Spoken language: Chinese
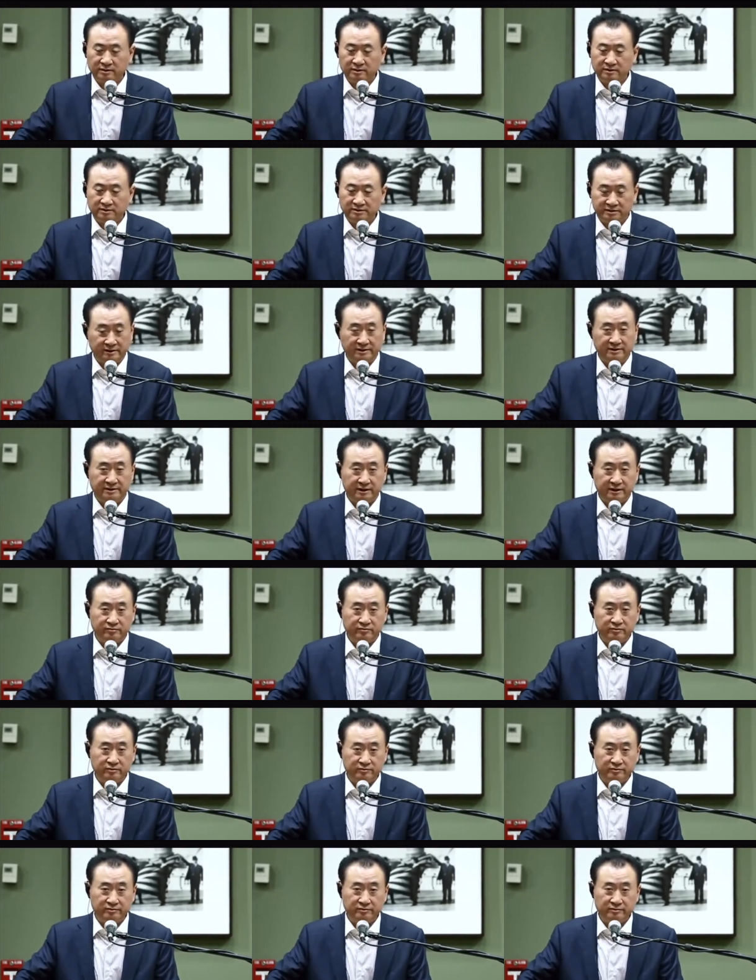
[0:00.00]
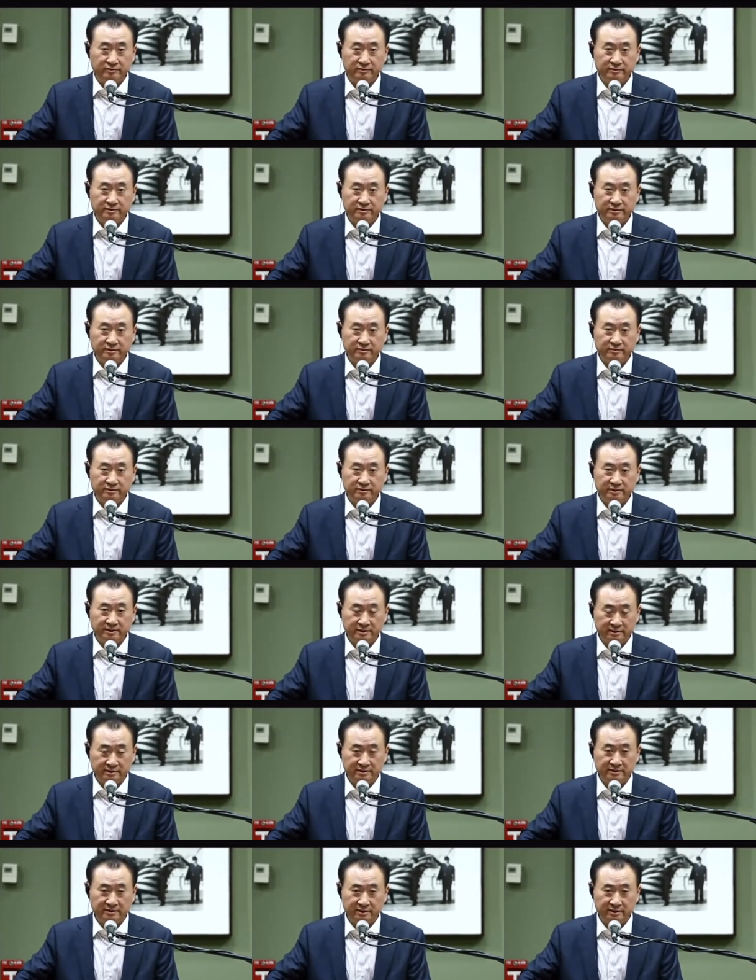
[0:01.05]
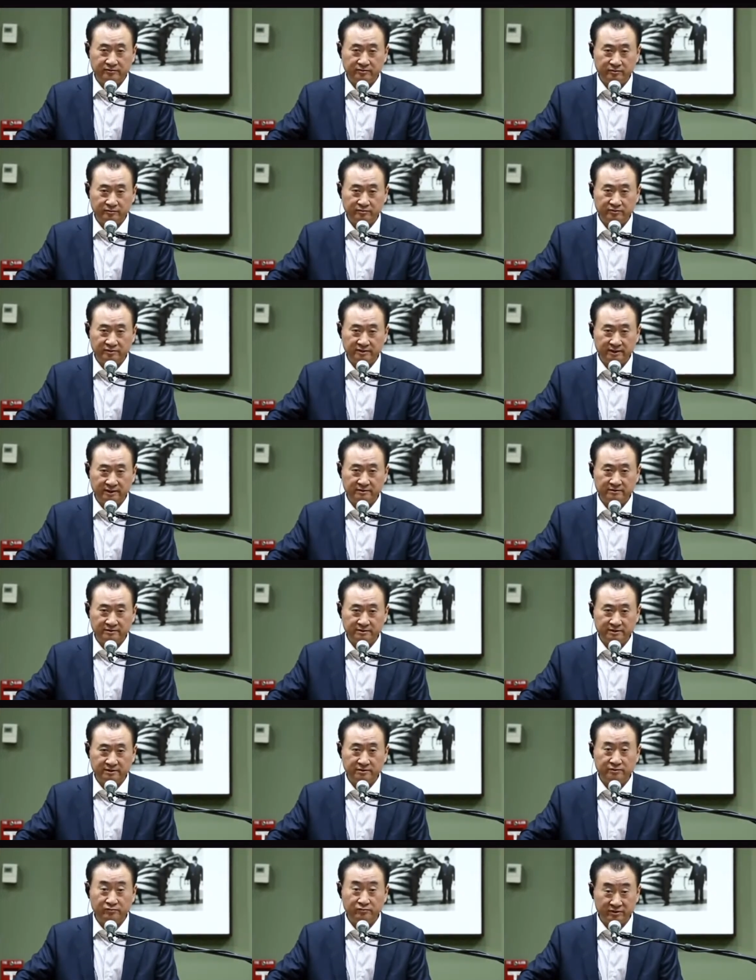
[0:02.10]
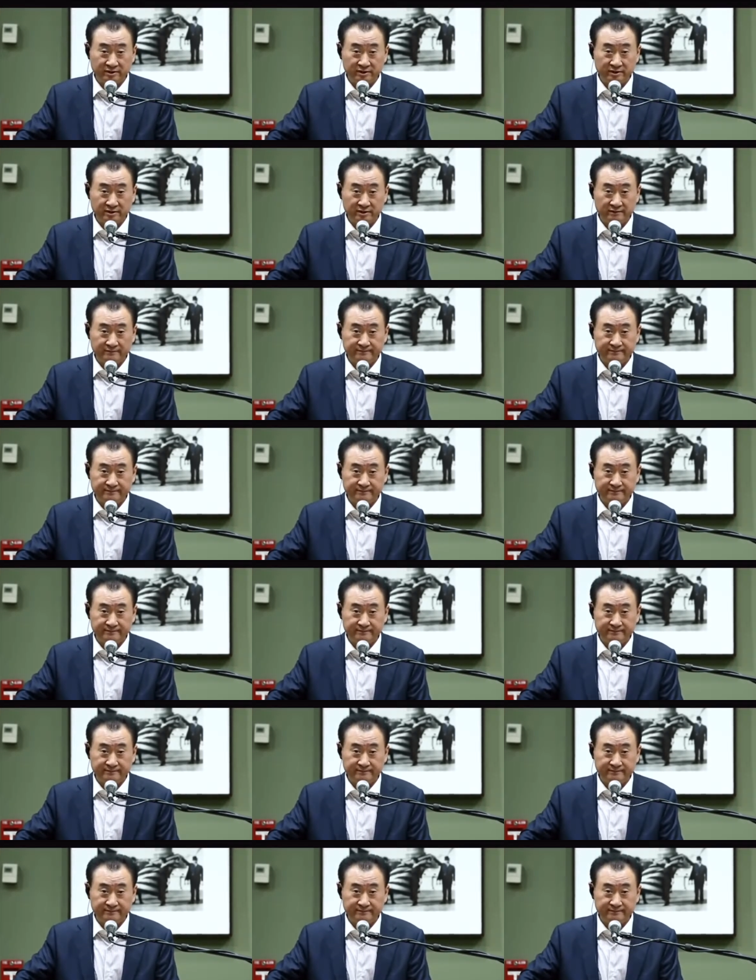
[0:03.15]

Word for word: 企业家俱乐部，叫做顶级企业家俱乐部，现在有接近五十个人。